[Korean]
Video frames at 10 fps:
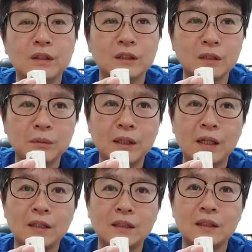금이
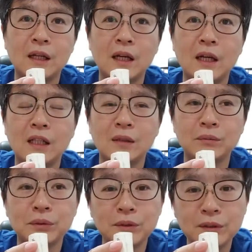갔느냐, 아니면
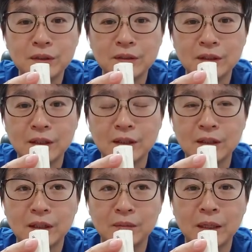부러졌느냐,
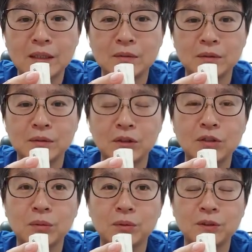이렇게 말씀을
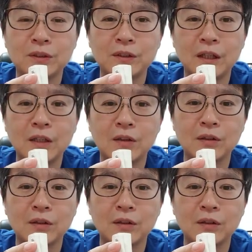여쭤보시는데요.